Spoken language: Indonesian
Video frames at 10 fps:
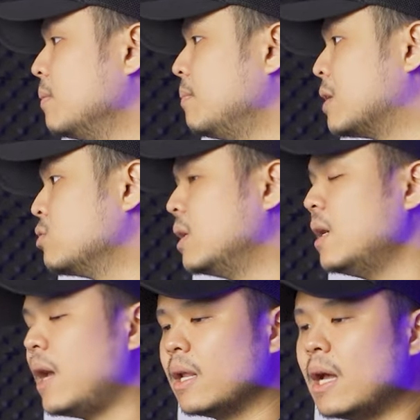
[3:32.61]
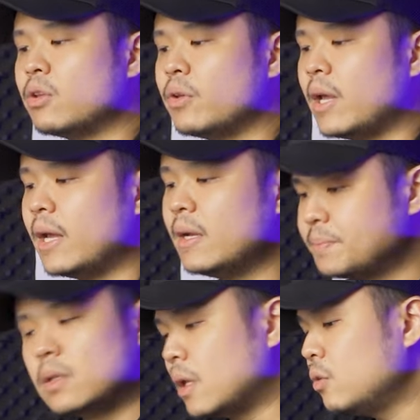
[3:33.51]
masuk ke Elgato-nya ya.
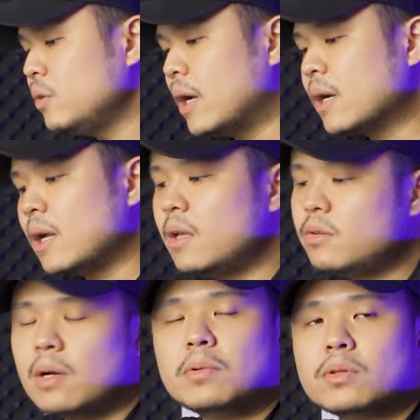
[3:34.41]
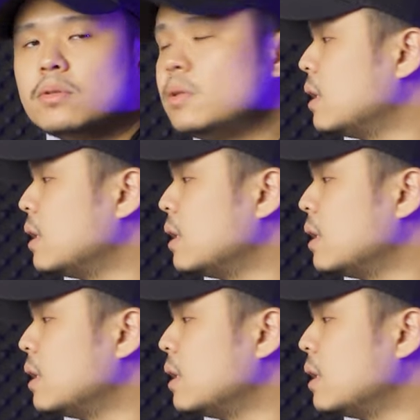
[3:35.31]
Tentunya kalian juga butuh